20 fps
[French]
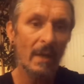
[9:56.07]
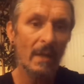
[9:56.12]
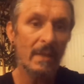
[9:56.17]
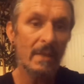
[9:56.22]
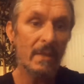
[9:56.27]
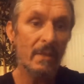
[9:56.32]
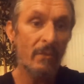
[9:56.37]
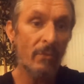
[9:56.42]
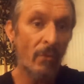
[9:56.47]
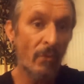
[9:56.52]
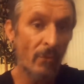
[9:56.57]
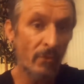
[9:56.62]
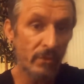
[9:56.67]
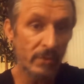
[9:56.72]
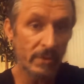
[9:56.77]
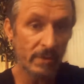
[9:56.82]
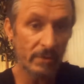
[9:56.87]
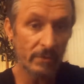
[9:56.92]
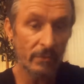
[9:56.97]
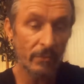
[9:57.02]
Si vous, vous,
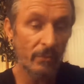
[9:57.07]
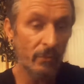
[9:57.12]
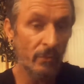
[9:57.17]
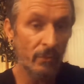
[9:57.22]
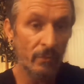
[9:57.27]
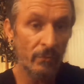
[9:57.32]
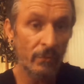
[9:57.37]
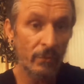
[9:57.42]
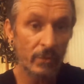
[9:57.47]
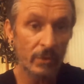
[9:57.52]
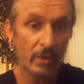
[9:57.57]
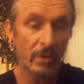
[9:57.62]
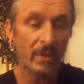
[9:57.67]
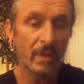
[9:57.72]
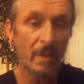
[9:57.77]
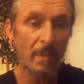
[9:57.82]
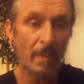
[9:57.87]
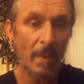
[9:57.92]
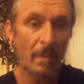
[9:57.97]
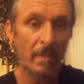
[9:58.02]
vous ne vous
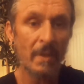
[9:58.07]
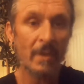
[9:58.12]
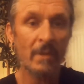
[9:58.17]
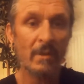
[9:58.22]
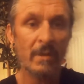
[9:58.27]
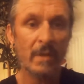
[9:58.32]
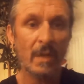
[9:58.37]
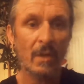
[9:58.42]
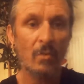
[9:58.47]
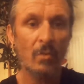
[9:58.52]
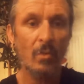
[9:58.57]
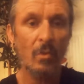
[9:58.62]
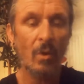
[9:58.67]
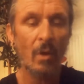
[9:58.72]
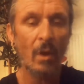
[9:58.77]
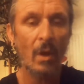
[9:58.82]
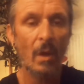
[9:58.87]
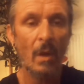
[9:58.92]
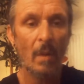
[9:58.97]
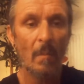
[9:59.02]
sentez pas bien dans un cours,
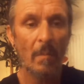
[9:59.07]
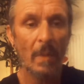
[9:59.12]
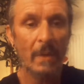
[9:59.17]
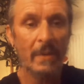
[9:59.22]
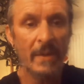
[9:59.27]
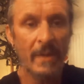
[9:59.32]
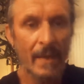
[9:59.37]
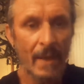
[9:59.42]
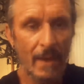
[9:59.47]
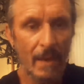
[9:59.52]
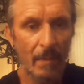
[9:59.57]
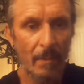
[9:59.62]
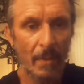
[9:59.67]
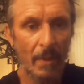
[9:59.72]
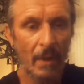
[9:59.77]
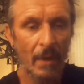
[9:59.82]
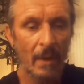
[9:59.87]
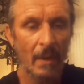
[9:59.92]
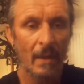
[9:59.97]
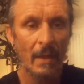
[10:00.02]
ben, n'y allez
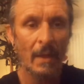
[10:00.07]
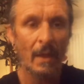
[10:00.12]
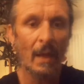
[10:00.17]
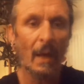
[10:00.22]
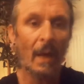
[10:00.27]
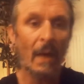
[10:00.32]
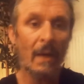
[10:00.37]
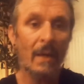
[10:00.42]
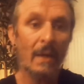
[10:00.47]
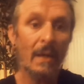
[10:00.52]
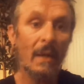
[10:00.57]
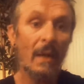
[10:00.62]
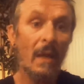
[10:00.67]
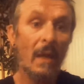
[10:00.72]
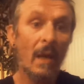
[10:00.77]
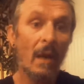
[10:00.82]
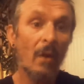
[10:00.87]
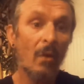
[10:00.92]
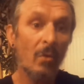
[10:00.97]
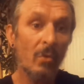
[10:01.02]
pas. Allez
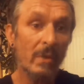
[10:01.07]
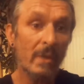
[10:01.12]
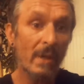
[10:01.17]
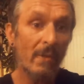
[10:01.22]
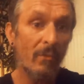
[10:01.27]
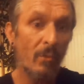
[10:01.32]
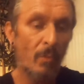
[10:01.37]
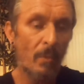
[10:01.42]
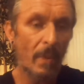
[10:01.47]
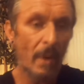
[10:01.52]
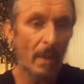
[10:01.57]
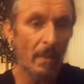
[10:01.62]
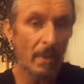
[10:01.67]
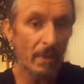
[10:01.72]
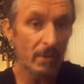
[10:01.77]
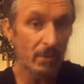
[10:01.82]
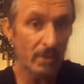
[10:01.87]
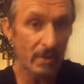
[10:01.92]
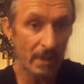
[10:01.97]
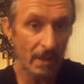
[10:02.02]
là où ça vous plaît,
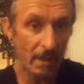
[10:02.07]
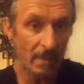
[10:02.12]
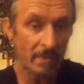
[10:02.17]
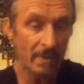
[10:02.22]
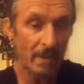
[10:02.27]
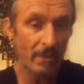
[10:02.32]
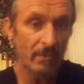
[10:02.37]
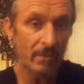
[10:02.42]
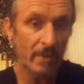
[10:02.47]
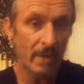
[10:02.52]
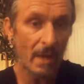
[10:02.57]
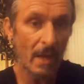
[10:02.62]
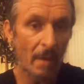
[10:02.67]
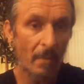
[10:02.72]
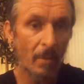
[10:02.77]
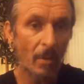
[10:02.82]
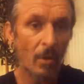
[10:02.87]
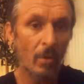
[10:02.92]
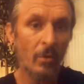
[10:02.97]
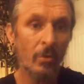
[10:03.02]
parce que c'est comme ça que vous
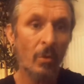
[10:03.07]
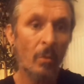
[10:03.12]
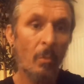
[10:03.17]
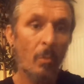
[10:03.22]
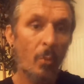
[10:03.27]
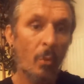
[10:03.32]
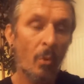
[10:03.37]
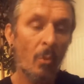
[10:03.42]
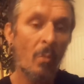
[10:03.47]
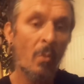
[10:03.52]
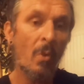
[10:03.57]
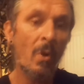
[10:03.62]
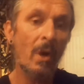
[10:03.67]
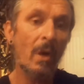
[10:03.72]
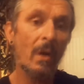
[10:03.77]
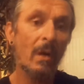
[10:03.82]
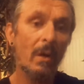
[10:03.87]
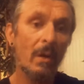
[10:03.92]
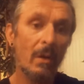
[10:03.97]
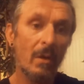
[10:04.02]
apprendre. Pour
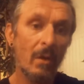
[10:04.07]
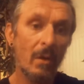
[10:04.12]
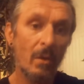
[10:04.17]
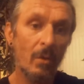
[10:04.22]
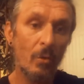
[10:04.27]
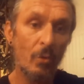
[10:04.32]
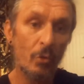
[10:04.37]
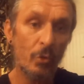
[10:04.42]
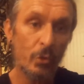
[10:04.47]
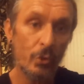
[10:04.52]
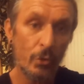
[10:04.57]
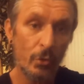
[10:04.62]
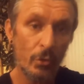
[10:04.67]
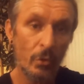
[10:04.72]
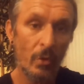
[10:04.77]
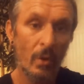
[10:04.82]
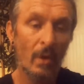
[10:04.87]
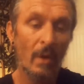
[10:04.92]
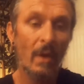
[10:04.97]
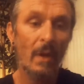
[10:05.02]
moi, le
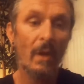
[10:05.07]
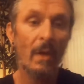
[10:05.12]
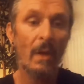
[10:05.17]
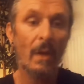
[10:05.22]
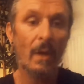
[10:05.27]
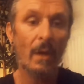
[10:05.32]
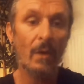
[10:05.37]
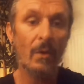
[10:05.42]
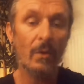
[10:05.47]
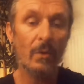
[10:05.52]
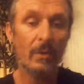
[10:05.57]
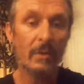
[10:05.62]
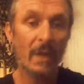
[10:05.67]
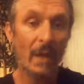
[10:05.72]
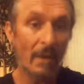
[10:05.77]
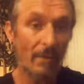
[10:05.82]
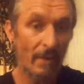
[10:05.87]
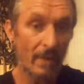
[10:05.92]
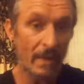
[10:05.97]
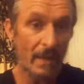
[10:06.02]
jeu, euh,
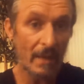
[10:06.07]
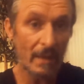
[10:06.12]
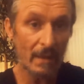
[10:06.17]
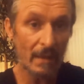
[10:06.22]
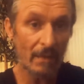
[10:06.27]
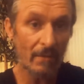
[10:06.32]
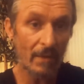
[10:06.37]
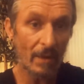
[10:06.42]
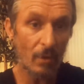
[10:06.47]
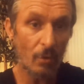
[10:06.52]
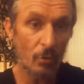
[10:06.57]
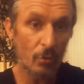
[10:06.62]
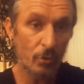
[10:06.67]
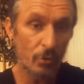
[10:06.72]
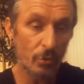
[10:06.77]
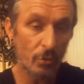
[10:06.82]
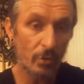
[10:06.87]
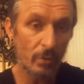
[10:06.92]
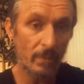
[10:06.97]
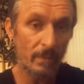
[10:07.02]
travailler à travers le
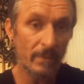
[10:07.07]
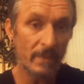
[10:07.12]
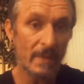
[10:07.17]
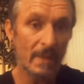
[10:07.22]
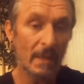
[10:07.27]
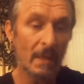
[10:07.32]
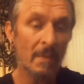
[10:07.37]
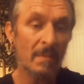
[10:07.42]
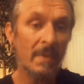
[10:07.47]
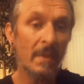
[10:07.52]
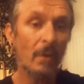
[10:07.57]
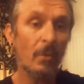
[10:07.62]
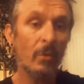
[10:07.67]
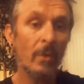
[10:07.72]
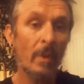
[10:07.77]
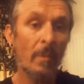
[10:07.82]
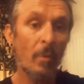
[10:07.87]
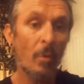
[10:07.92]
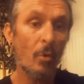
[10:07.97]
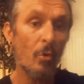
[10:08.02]
jeu, c'est comme ça qu'on
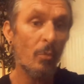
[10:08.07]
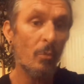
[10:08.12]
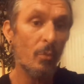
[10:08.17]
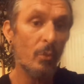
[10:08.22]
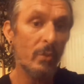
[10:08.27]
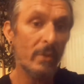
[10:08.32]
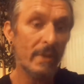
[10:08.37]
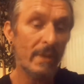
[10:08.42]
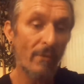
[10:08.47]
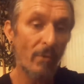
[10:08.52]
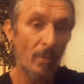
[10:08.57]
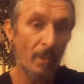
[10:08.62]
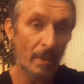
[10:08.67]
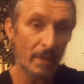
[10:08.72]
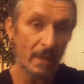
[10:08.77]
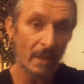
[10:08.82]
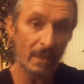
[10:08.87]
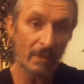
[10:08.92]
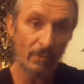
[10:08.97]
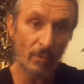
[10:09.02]
apprend le plus. Ça ne veut pas
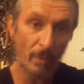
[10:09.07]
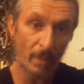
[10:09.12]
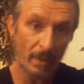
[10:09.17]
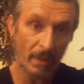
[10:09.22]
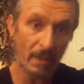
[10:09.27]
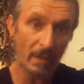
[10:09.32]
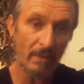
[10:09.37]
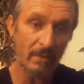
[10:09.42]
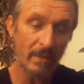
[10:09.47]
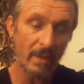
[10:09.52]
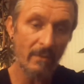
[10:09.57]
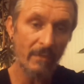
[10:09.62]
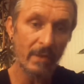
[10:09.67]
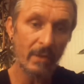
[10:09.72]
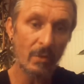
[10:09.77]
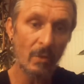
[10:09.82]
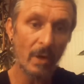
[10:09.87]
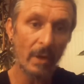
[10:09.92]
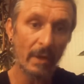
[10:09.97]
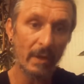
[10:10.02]
dire qu'il ne faut pas travailler avec
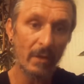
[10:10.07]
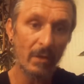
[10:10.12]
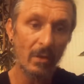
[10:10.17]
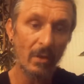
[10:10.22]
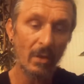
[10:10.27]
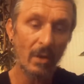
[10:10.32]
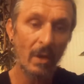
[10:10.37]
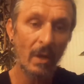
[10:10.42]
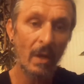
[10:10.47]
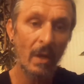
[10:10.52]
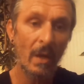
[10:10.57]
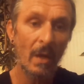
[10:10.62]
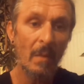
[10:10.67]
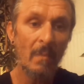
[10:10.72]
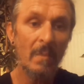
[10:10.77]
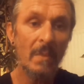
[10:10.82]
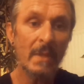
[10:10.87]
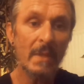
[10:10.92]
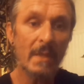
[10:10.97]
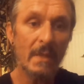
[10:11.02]
de la rigueur,
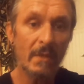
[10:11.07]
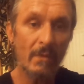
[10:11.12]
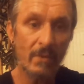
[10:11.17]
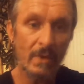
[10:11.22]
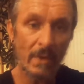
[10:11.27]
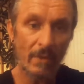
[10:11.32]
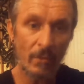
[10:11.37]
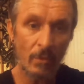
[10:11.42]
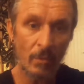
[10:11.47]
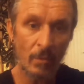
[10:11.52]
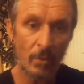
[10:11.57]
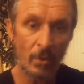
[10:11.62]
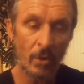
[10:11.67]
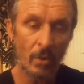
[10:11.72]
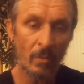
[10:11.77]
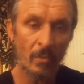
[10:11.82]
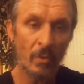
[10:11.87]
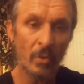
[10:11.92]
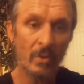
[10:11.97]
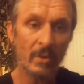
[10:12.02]
mais si vous avez une bonne
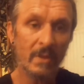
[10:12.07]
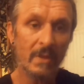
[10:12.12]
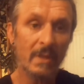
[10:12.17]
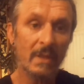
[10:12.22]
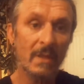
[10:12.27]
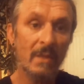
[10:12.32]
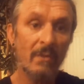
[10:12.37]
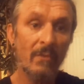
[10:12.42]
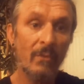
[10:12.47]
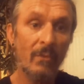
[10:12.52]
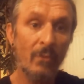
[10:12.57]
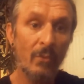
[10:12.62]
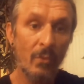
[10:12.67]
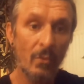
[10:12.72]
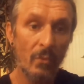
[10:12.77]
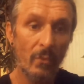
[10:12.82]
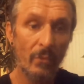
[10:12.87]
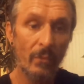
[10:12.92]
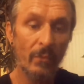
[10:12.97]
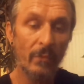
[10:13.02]
ambiance, si
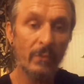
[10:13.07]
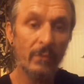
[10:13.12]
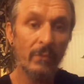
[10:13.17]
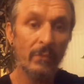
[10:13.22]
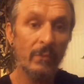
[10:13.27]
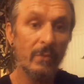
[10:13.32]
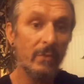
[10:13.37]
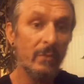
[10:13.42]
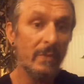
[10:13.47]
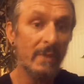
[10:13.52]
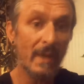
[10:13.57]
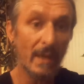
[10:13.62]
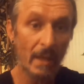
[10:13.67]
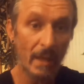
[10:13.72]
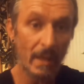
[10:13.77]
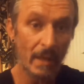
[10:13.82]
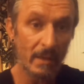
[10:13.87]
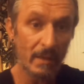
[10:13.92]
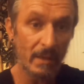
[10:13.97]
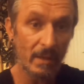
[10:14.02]
vous vous,
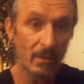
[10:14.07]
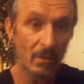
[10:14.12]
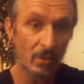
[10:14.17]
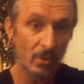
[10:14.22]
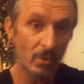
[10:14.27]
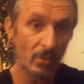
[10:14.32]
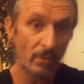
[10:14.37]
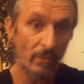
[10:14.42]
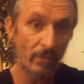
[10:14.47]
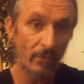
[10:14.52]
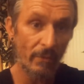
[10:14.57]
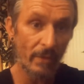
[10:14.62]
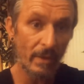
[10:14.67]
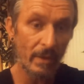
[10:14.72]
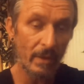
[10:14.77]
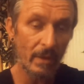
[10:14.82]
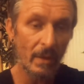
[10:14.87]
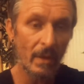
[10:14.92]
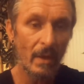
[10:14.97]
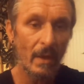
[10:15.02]
éclatez dans ce que vous faites,
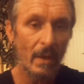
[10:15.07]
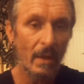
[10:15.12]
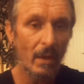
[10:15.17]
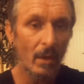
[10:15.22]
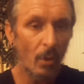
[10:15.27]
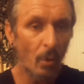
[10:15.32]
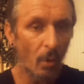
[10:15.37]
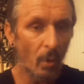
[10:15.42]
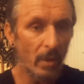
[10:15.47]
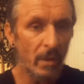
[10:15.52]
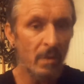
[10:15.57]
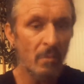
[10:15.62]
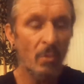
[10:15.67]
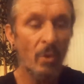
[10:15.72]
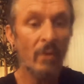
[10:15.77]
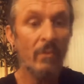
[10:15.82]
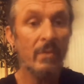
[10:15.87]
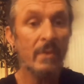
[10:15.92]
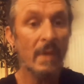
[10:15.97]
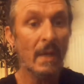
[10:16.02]

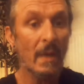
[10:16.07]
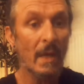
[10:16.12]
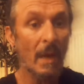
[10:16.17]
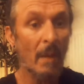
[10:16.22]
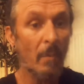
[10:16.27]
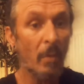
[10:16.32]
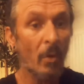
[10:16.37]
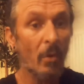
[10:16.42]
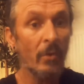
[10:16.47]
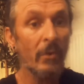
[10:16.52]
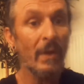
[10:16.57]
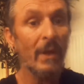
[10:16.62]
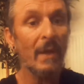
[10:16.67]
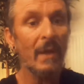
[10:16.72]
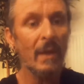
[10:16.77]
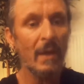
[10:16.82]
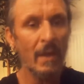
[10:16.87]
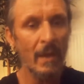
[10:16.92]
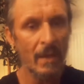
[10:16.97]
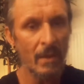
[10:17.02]
croyez-moi, vous allez apprendre
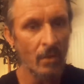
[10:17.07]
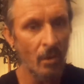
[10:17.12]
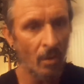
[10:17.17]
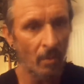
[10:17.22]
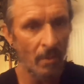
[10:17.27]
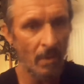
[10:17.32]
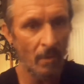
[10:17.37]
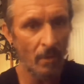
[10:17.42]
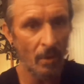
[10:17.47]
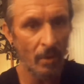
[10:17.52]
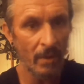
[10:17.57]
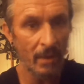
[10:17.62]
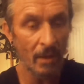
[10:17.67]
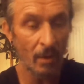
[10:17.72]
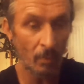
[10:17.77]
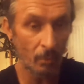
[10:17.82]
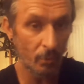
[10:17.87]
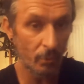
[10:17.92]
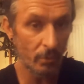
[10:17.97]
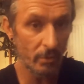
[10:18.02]
énormément. Et
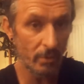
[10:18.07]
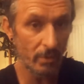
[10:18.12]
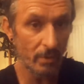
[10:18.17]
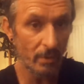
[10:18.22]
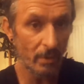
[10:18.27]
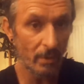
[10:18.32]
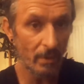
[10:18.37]
en plus,